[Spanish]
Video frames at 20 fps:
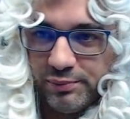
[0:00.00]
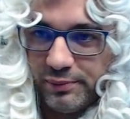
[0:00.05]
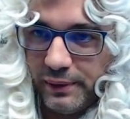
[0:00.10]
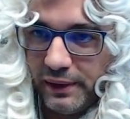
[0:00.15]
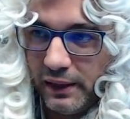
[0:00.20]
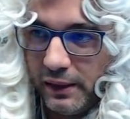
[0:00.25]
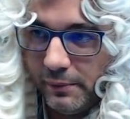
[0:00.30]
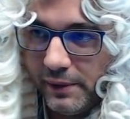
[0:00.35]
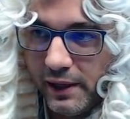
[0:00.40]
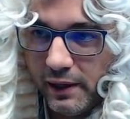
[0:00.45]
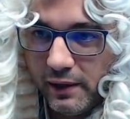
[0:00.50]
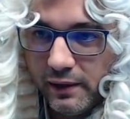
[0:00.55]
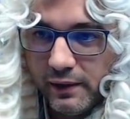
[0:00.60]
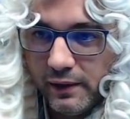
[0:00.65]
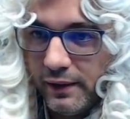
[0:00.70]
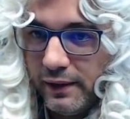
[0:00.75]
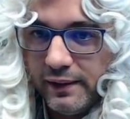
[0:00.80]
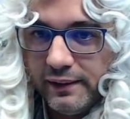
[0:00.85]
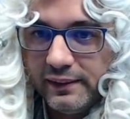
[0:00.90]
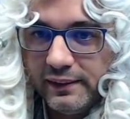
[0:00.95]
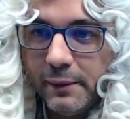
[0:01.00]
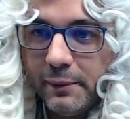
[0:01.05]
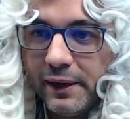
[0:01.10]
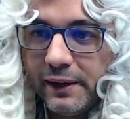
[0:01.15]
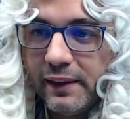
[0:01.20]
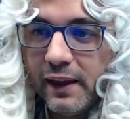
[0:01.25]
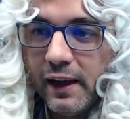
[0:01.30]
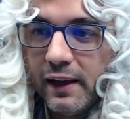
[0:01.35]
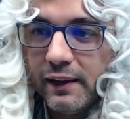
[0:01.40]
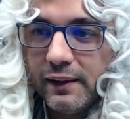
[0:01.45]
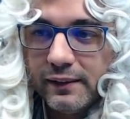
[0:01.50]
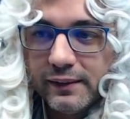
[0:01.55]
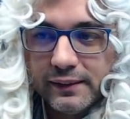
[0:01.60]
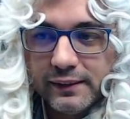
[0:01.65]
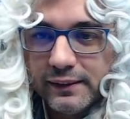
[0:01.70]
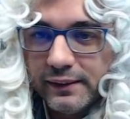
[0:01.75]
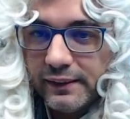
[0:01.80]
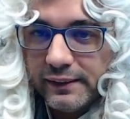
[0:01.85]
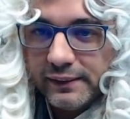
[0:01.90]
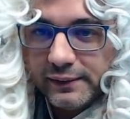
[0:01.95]
Madre mía. De verdad,
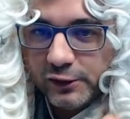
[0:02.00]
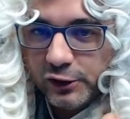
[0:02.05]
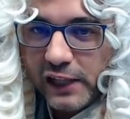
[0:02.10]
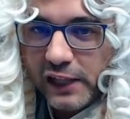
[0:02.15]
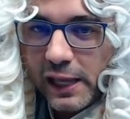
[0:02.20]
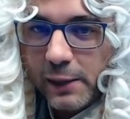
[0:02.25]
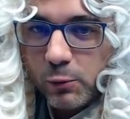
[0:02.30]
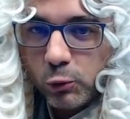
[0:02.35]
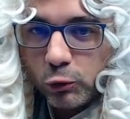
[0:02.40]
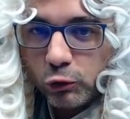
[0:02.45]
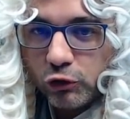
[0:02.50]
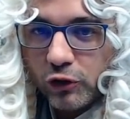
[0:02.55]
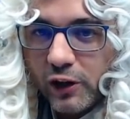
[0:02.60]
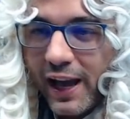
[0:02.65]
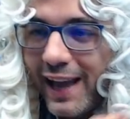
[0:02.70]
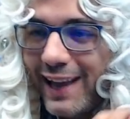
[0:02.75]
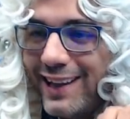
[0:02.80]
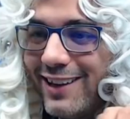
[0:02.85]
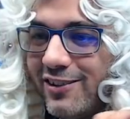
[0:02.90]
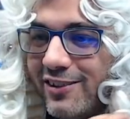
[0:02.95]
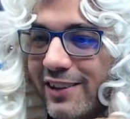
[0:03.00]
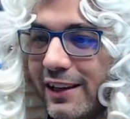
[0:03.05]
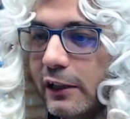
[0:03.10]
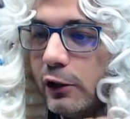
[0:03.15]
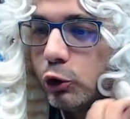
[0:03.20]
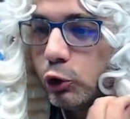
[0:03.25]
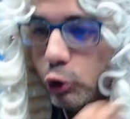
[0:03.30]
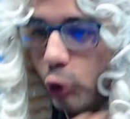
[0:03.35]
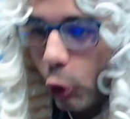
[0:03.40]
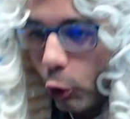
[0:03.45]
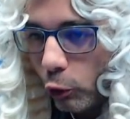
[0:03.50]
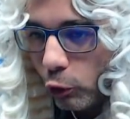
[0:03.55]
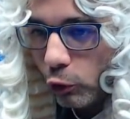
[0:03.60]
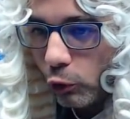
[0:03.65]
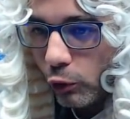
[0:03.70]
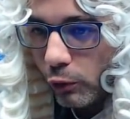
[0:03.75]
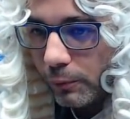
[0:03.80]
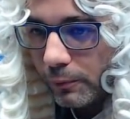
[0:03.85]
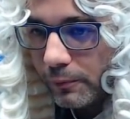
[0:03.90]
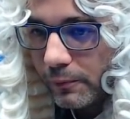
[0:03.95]
Deiburus, hay que ser
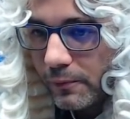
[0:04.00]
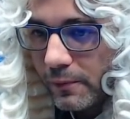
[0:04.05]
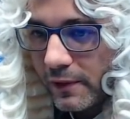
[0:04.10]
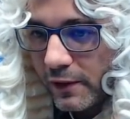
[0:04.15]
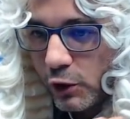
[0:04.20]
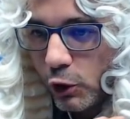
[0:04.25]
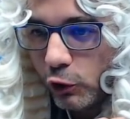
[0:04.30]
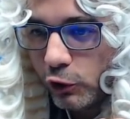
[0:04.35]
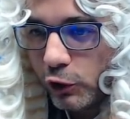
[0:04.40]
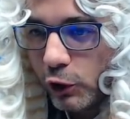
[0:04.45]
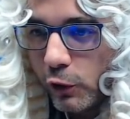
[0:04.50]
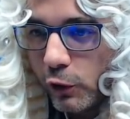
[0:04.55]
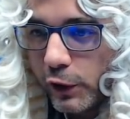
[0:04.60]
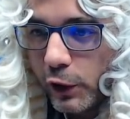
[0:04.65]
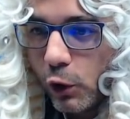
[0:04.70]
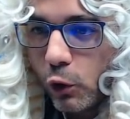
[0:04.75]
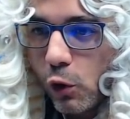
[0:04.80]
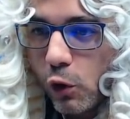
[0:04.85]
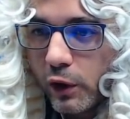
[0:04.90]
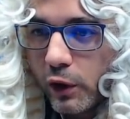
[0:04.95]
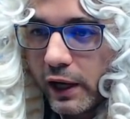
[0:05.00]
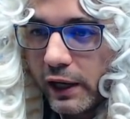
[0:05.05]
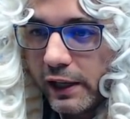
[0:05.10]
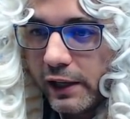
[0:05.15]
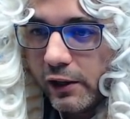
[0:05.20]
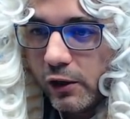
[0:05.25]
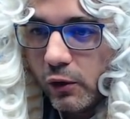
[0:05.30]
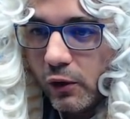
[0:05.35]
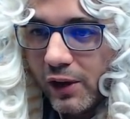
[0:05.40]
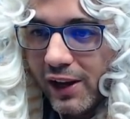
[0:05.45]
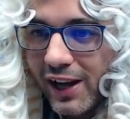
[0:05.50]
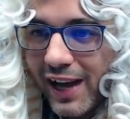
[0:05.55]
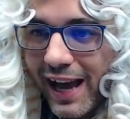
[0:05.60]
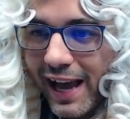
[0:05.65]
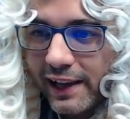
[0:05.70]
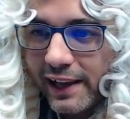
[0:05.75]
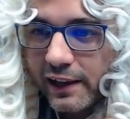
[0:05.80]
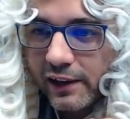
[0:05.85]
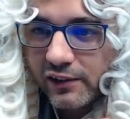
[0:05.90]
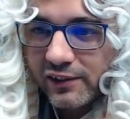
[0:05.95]
tonto. Yo te lo digo con cariño.
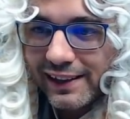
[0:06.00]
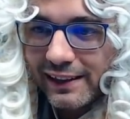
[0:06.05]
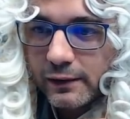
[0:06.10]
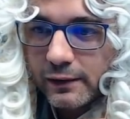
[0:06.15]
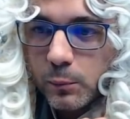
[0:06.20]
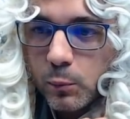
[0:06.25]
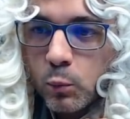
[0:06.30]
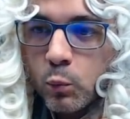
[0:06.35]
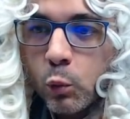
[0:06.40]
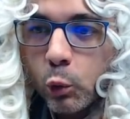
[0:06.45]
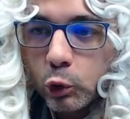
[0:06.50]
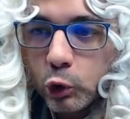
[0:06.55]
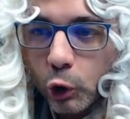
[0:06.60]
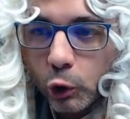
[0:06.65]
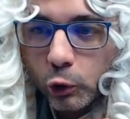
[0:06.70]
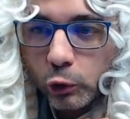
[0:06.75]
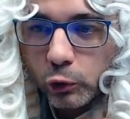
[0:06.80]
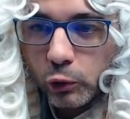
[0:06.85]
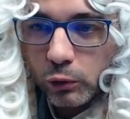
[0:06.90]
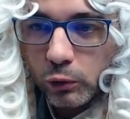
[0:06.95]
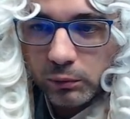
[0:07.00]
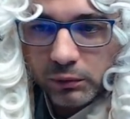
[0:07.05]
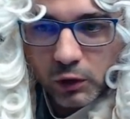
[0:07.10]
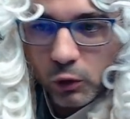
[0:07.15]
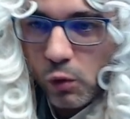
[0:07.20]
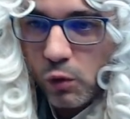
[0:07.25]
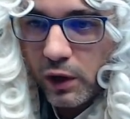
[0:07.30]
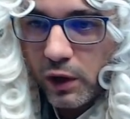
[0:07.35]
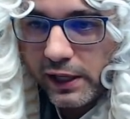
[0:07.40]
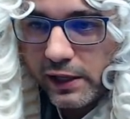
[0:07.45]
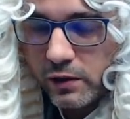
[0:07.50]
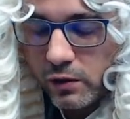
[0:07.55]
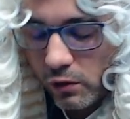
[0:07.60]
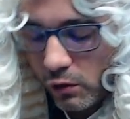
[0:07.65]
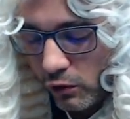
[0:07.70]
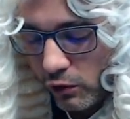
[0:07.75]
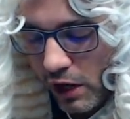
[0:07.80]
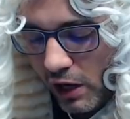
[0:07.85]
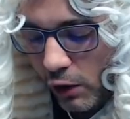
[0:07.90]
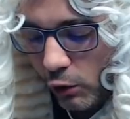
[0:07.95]
Hay que ser muy tonto. Bueno, con cariño
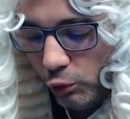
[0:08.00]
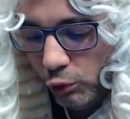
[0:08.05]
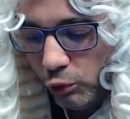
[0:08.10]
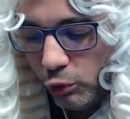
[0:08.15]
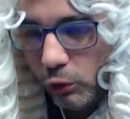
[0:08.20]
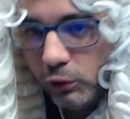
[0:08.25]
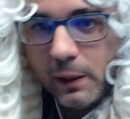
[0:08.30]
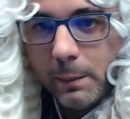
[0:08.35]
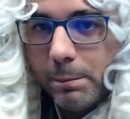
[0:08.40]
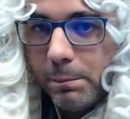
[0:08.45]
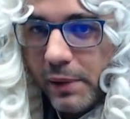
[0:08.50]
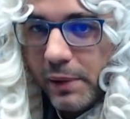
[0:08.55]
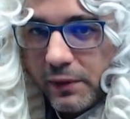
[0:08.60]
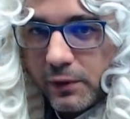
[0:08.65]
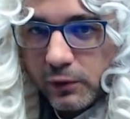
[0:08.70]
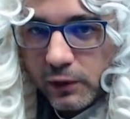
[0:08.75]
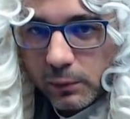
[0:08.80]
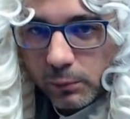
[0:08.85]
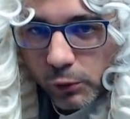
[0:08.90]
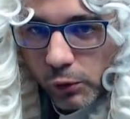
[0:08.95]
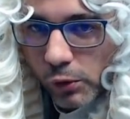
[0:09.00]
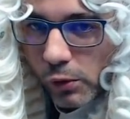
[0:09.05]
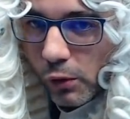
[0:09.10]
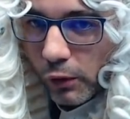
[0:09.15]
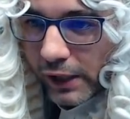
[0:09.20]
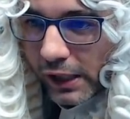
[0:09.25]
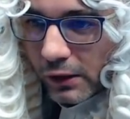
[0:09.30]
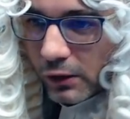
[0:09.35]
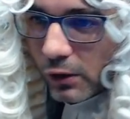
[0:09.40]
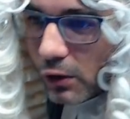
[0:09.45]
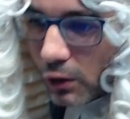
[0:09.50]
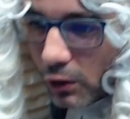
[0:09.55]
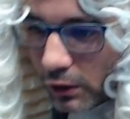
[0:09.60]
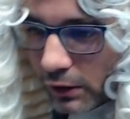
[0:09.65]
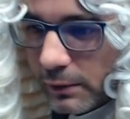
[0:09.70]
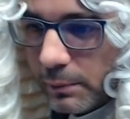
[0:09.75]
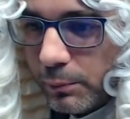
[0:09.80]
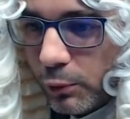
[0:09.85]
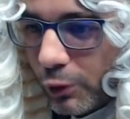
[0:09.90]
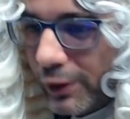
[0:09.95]
no, ya con todo el desprecio del mundo. ¿Qué
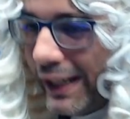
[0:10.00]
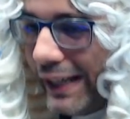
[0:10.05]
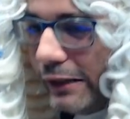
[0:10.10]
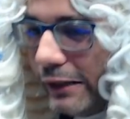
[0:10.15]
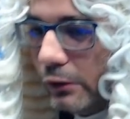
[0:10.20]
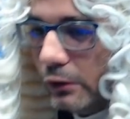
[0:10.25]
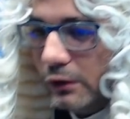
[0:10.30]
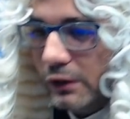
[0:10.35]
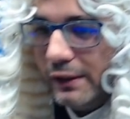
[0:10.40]
cojones? ¿Por qué no?